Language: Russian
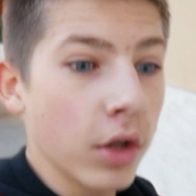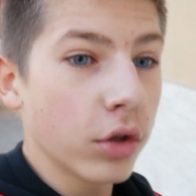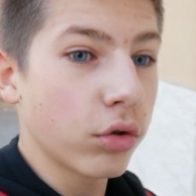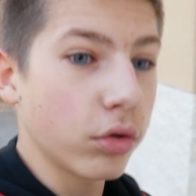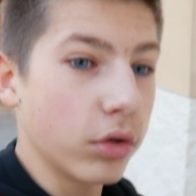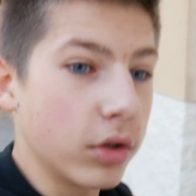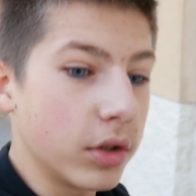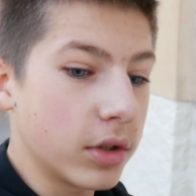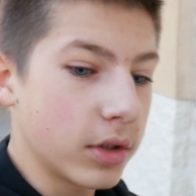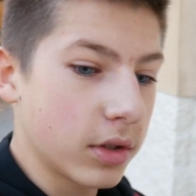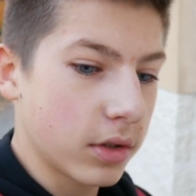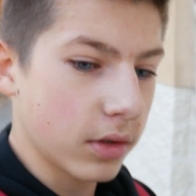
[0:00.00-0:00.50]
то
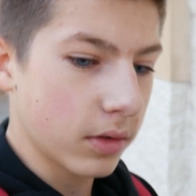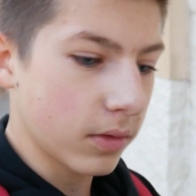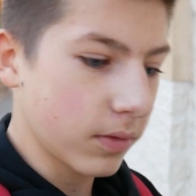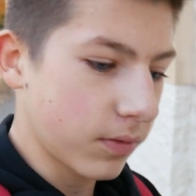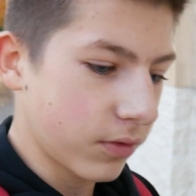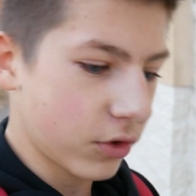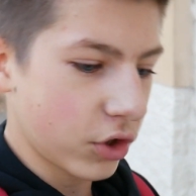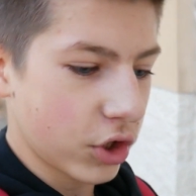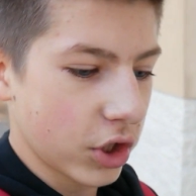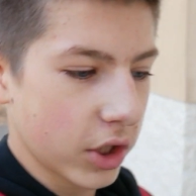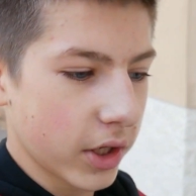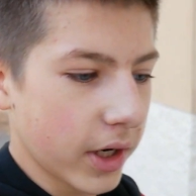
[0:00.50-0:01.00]
есть
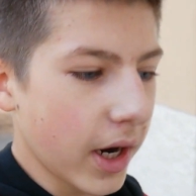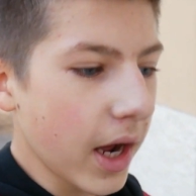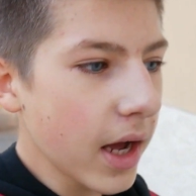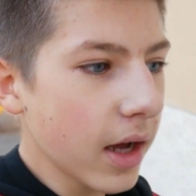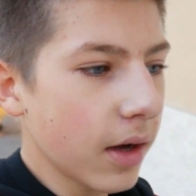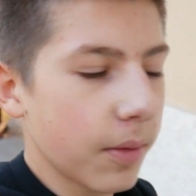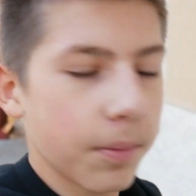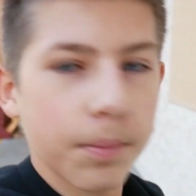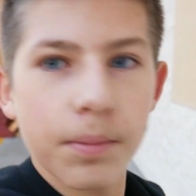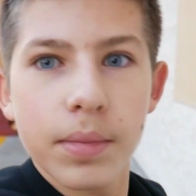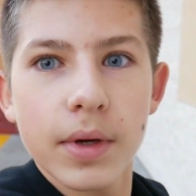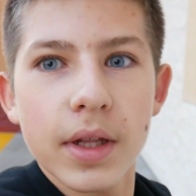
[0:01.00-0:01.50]

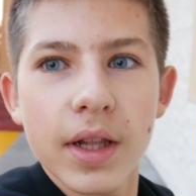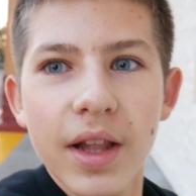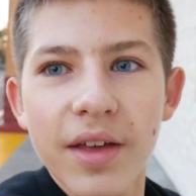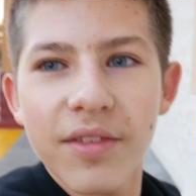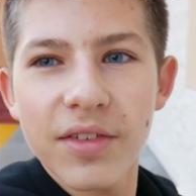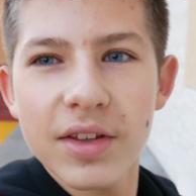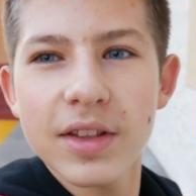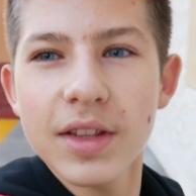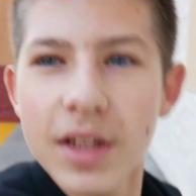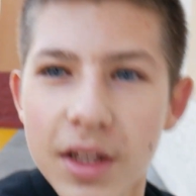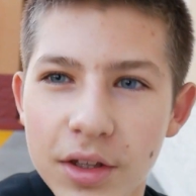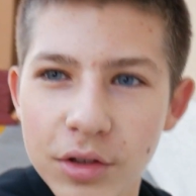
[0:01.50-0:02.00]
вчера было
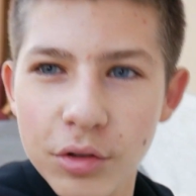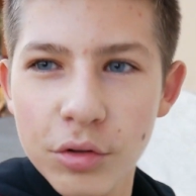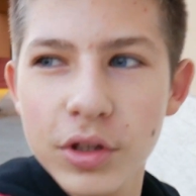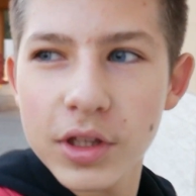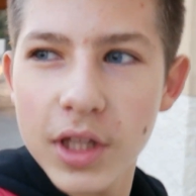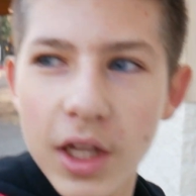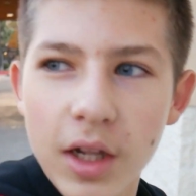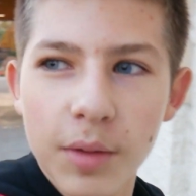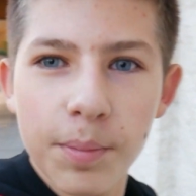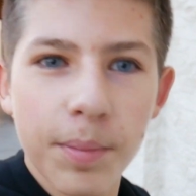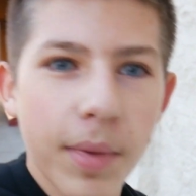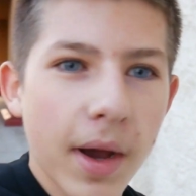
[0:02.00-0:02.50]
видно тут
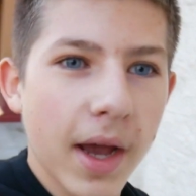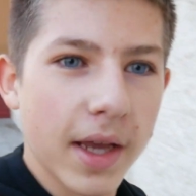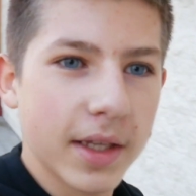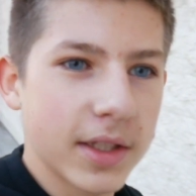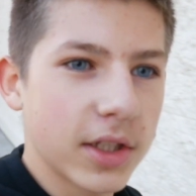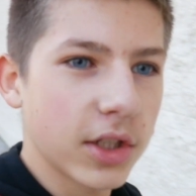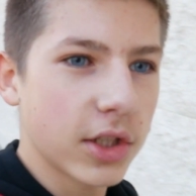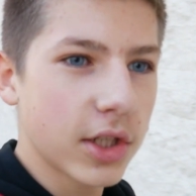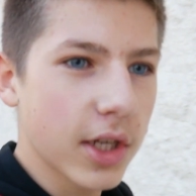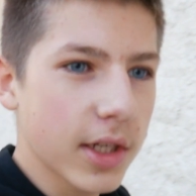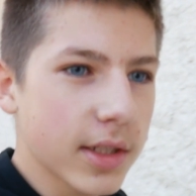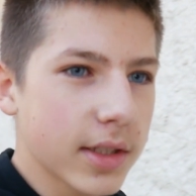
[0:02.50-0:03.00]
толпа,
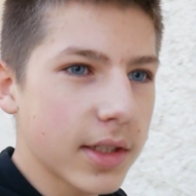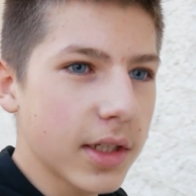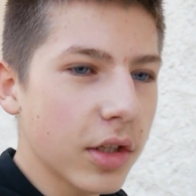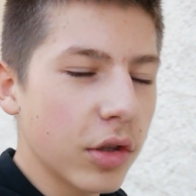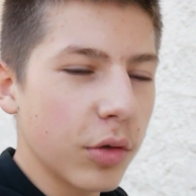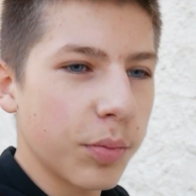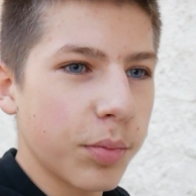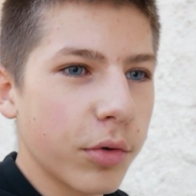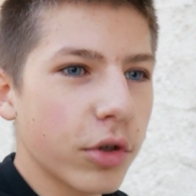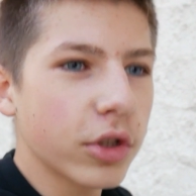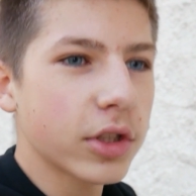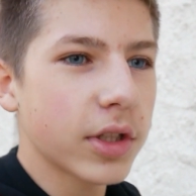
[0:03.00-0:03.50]
сейчас
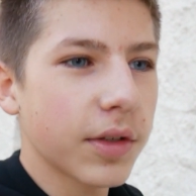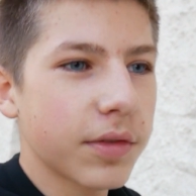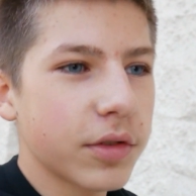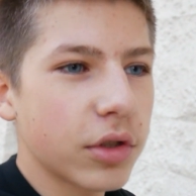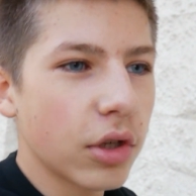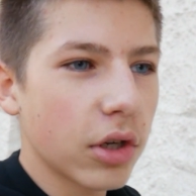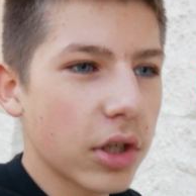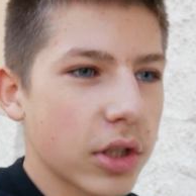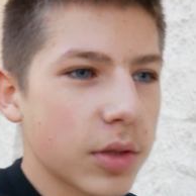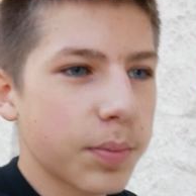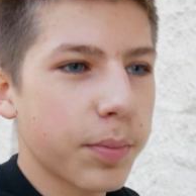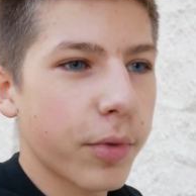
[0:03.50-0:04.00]
нету, просто
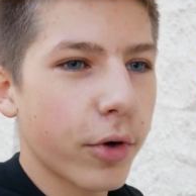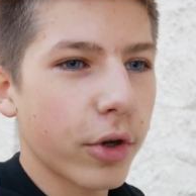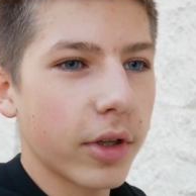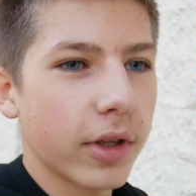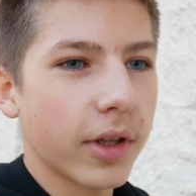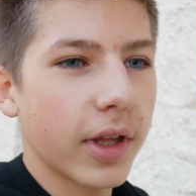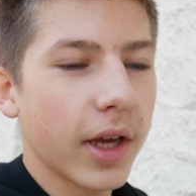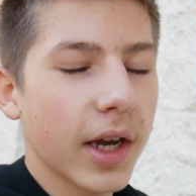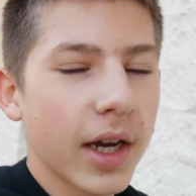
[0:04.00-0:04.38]
все распродано.